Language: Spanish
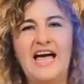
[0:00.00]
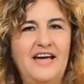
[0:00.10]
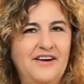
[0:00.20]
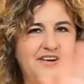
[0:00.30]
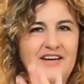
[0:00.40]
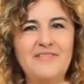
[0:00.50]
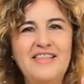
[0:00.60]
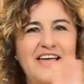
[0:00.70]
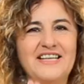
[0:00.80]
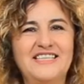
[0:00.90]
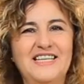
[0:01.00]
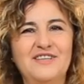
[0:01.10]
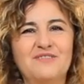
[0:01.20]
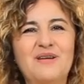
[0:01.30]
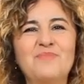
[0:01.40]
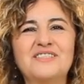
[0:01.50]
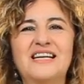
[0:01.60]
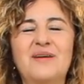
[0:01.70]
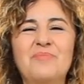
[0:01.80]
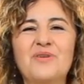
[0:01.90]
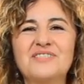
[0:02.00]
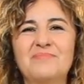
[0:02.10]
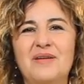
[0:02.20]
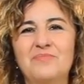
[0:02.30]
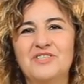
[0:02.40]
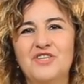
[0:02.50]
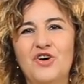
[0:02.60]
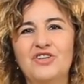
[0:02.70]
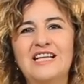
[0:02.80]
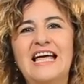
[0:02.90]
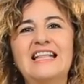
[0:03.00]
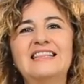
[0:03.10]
Arrivederci, nos vemos en la próxima emisión